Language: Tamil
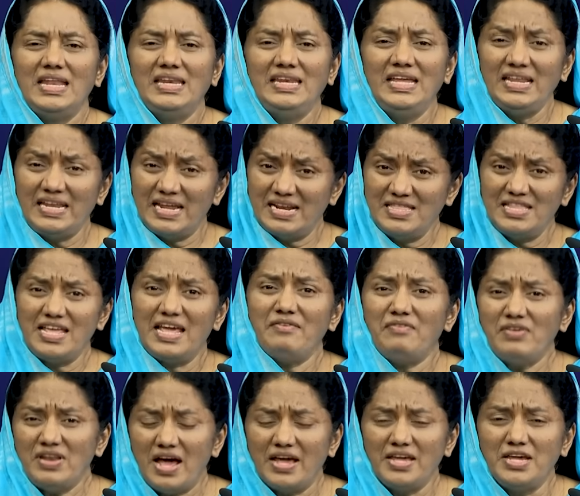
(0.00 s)
நீர் என்
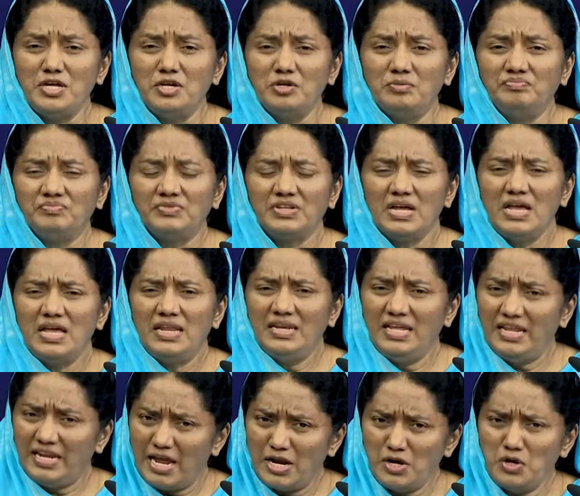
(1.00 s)
தேவனாய் இரும்
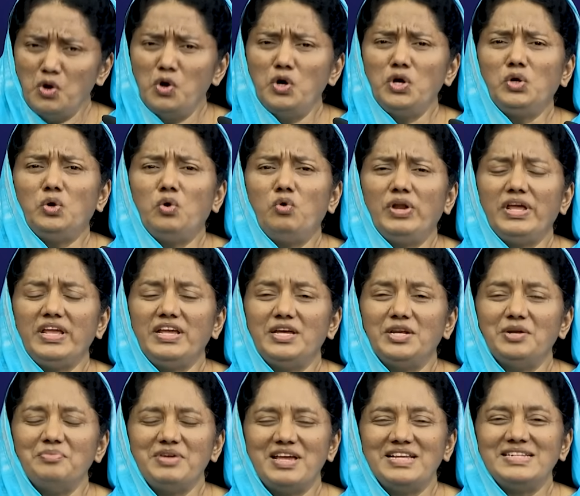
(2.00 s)
நீர் என்னோடு கூட
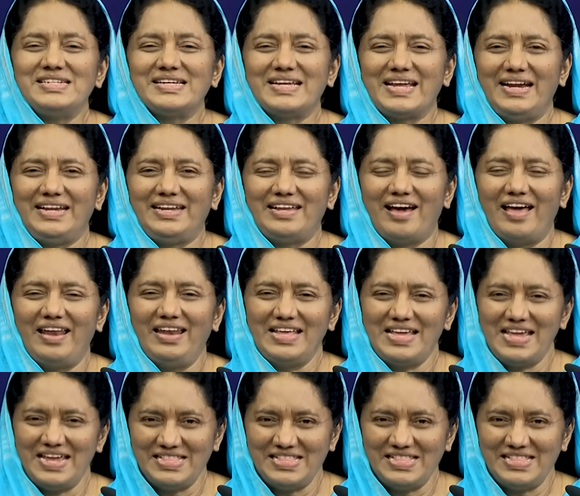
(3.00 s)
இரும் என்று கேட்டால்